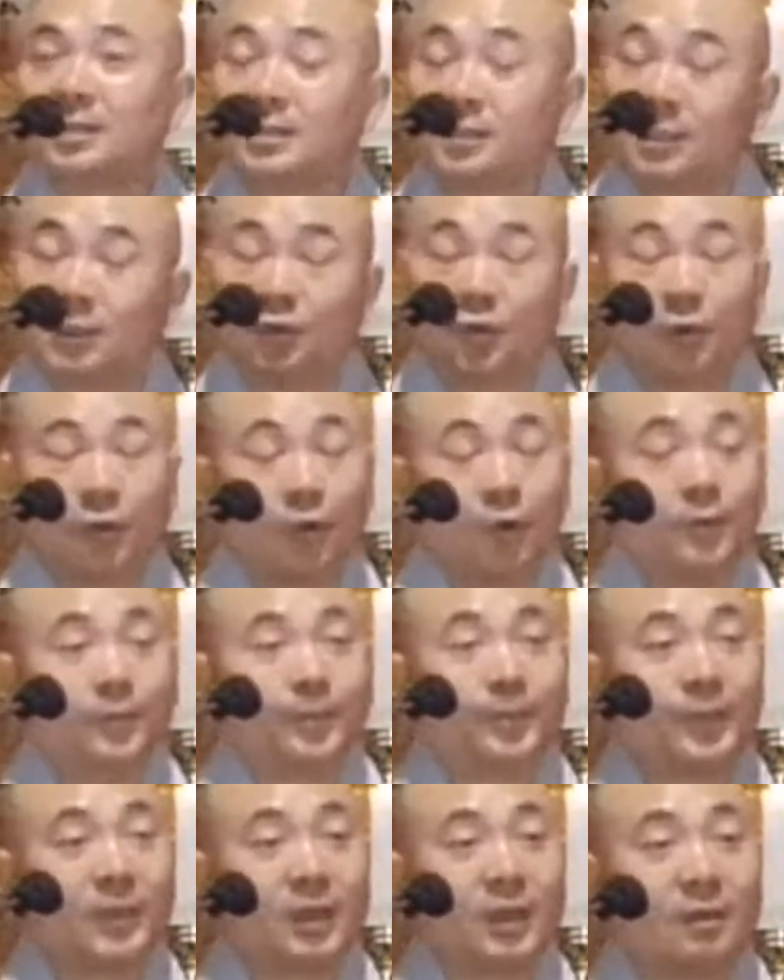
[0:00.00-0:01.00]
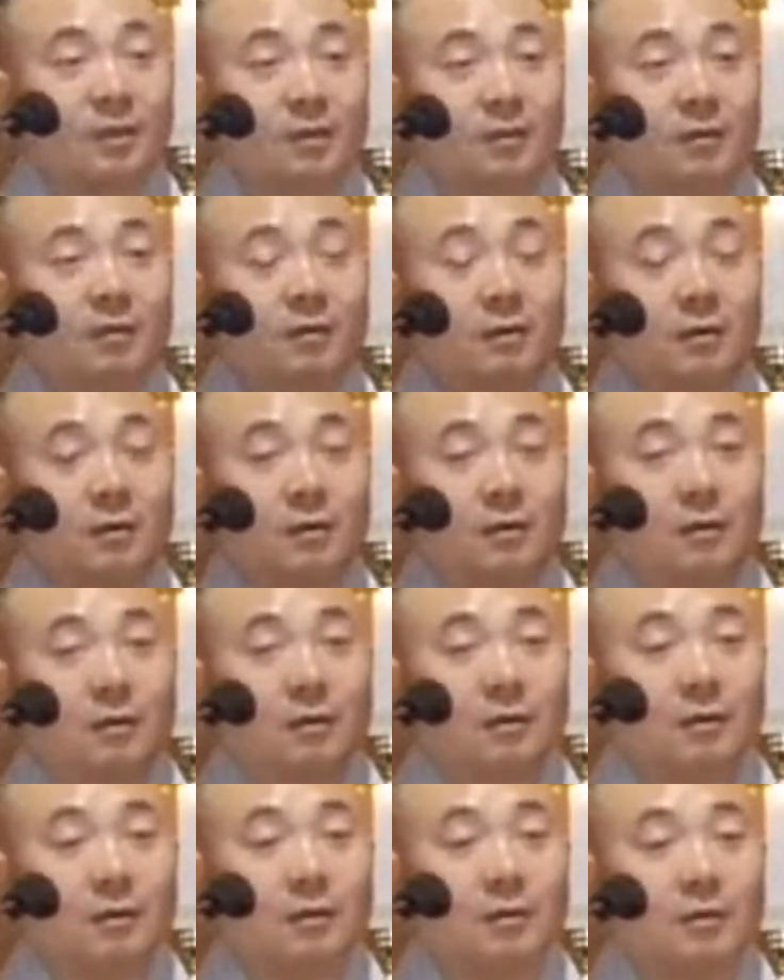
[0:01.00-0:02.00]
그리고
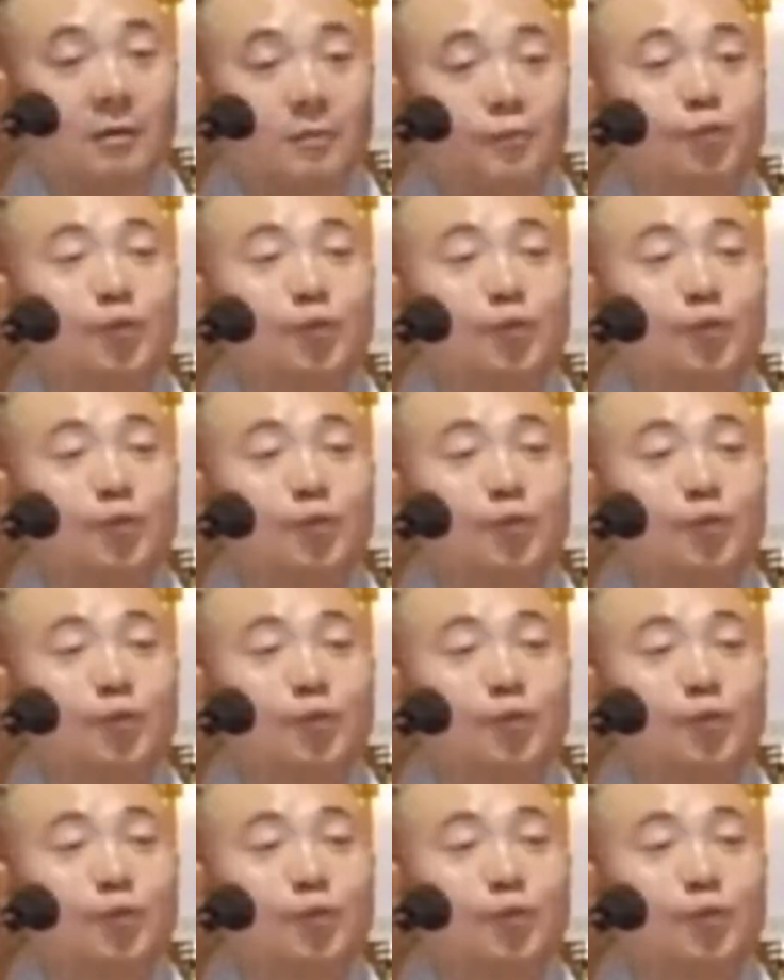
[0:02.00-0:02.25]
어,